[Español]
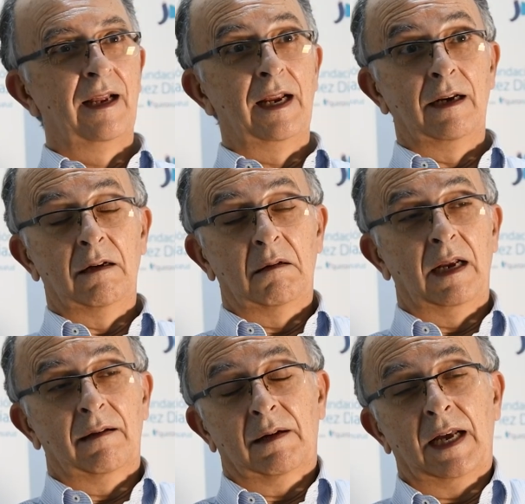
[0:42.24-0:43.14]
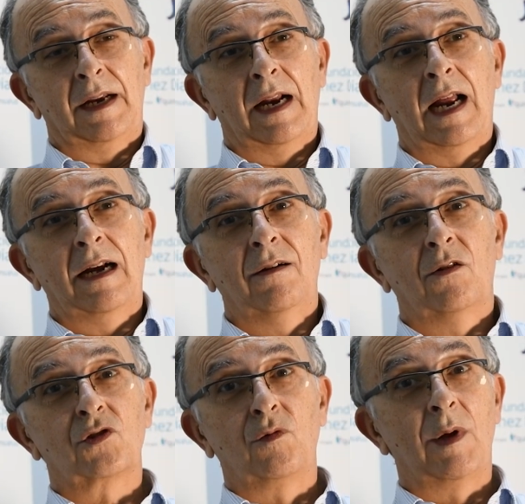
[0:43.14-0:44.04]
Eh, en general,
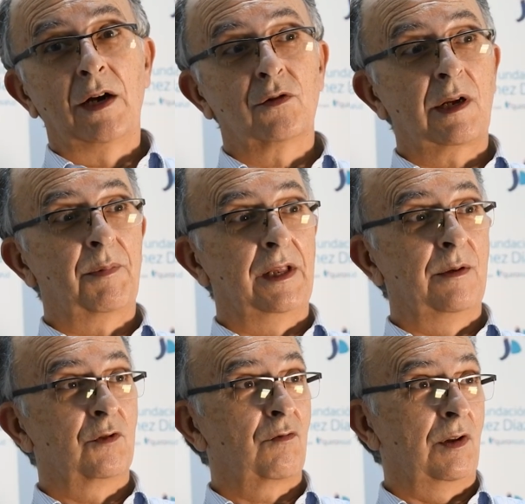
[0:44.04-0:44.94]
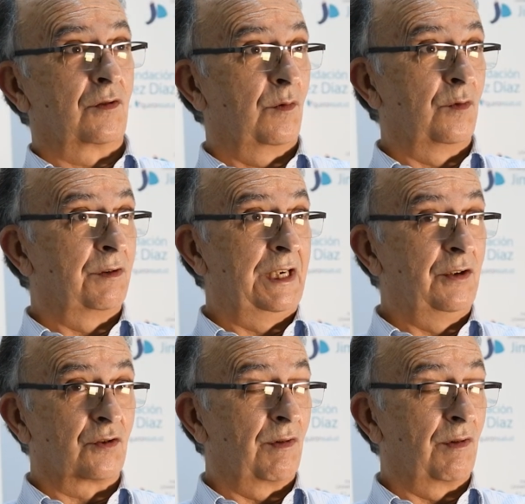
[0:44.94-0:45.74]
los humanos aprendemos cuando somos niños,